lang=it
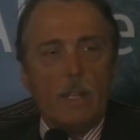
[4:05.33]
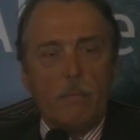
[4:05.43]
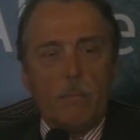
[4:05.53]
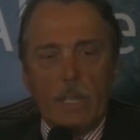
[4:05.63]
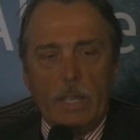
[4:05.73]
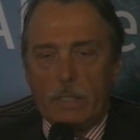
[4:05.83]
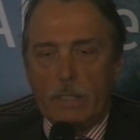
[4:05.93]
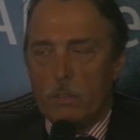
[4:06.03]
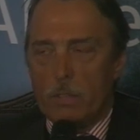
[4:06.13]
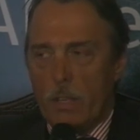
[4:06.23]
ma che
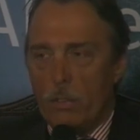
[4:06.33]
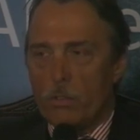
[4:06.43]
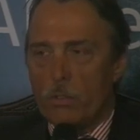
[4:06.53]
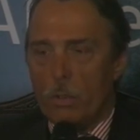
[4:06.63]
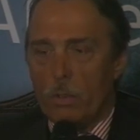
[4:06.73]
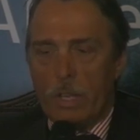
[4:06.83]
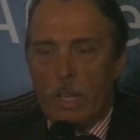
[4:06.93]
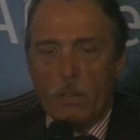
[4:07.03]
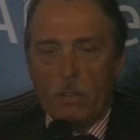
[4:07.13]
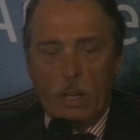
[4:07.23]
secondarie non sono, che
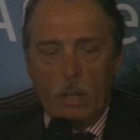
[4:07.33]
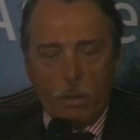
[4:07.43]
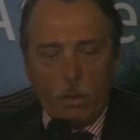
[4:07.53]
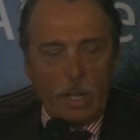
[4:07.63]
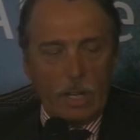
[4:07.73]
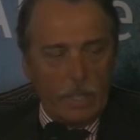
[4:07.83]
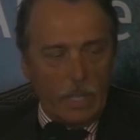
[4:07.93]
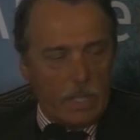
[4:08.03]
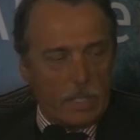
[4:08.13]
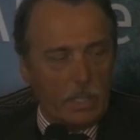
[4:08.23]
hanno delle loro
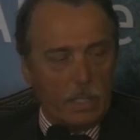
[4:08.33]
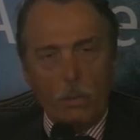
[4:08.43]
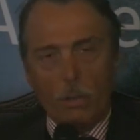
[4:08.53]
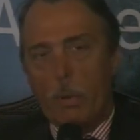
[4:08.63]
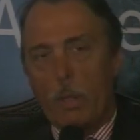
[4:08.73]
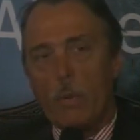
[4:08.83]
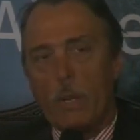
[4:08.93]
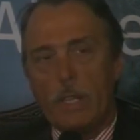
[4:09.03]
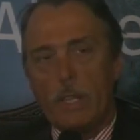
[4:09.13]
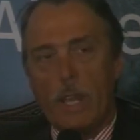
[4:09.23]
caratteristiche, delle loro
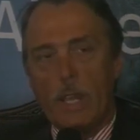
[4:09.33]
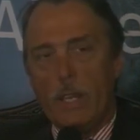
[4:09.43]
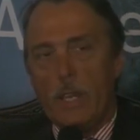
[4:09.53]
peculiarità